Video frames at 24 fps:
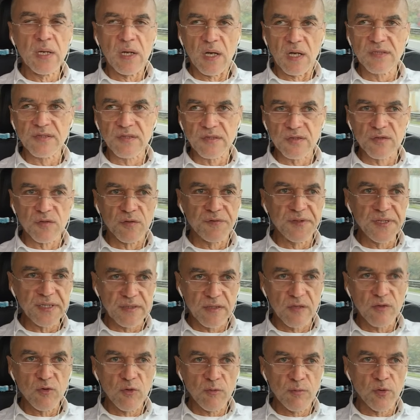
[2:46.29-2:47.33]
Also so wird
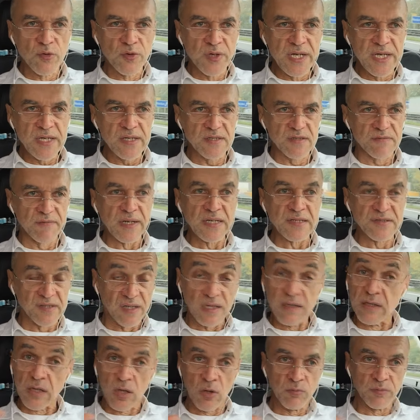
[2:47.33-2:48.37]
die Übung nichts, weil es
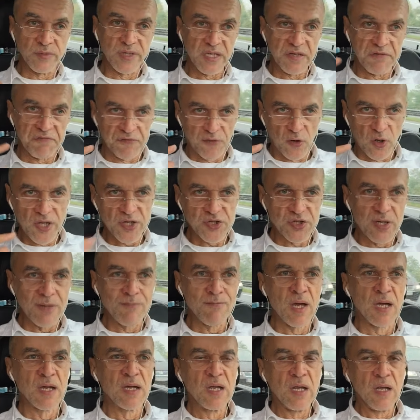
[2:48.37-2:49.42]
geht ja um die volle
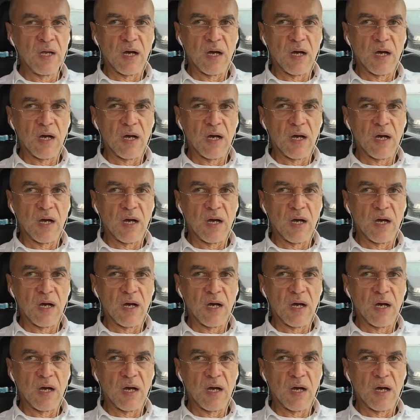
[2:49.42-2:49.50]
Stimme.